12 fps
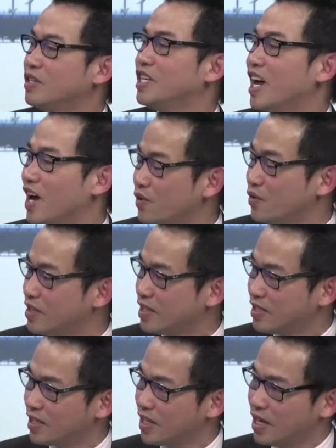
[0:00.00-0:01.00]
người nào
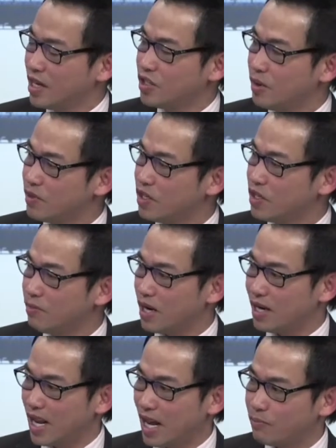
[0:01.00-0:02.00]
những nhóm người
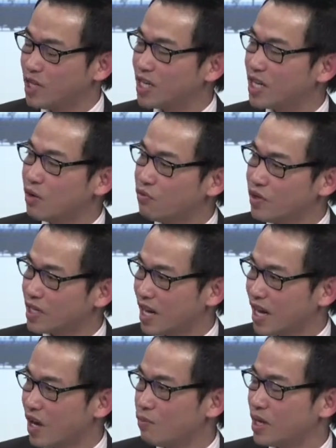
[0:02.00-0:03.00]
mà ừ. làm những cái công việc
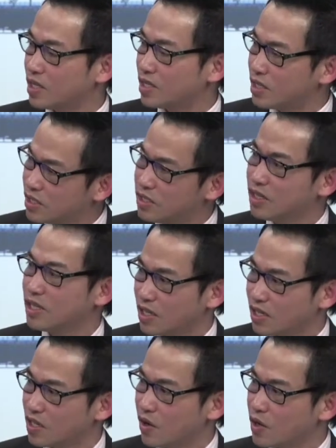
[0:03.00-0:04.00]
nào mà thường
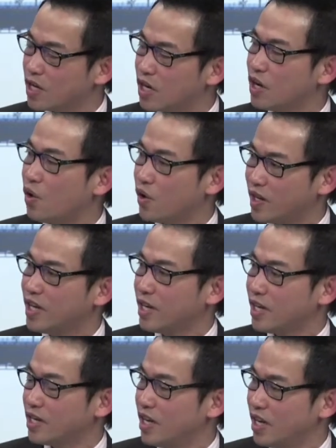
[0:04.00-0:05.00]
có cơ hội
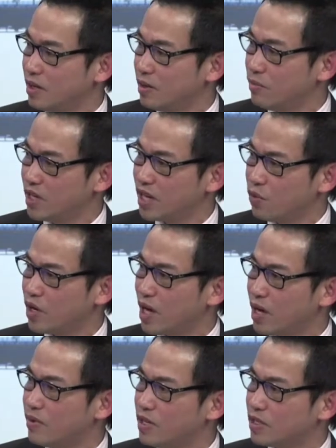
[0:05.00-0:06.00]
để bị cao huyết
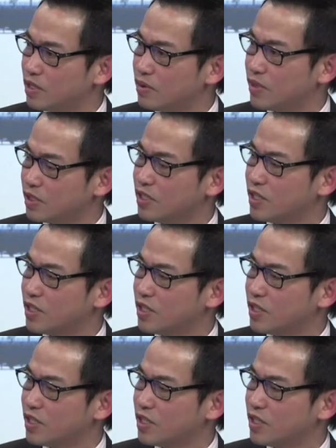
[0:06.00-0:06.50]
áp hơn thưa bác sĩ dạ